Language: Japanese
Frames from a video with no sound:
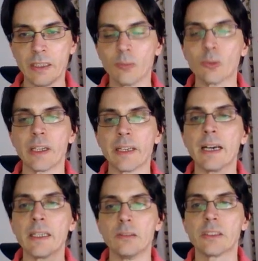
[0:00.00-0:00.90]
問題が
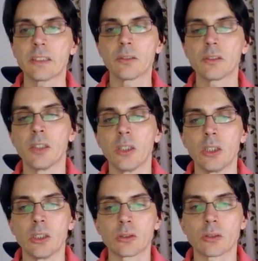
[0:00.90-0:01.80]
あるんですけど、
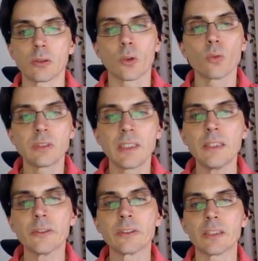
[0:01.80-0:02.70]
その
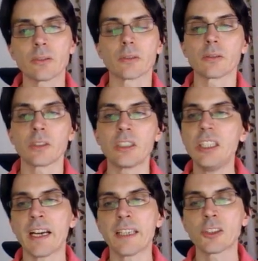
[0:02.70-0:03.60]
コンテンをテストするとき
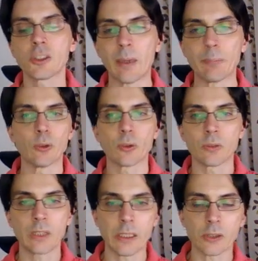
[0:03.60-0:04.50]
に、ハッシュマップの
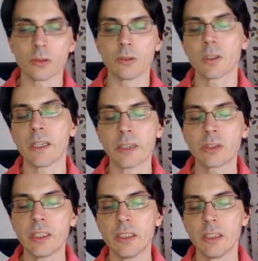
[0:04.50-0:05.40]
コンテンがすごく速く
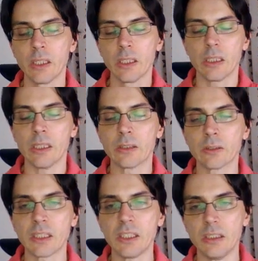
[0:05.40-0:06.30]
て、えっと、
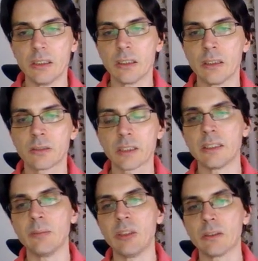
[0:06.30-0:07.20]
ぜひ使っ
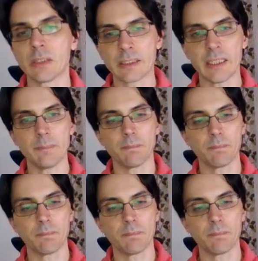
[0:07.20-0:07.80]
てみてください。